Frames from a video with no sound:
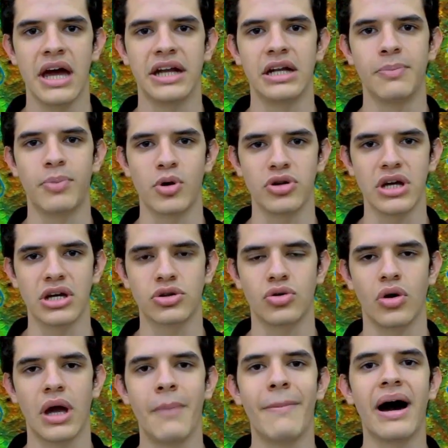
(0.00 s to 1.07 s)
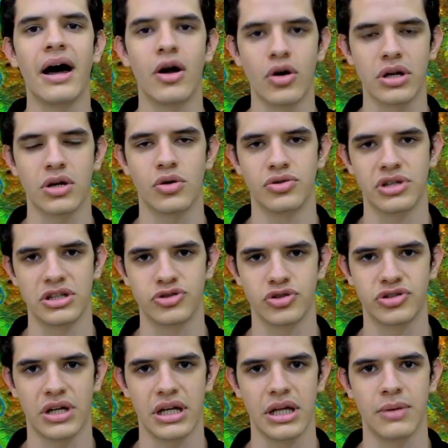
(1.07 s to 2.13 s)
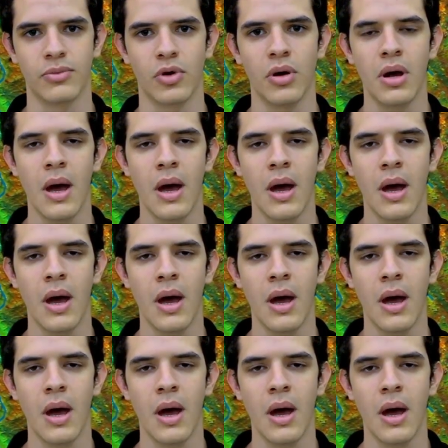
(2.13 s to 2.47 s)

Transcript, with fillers: en el proyecto Embajadores contra el Socialismo,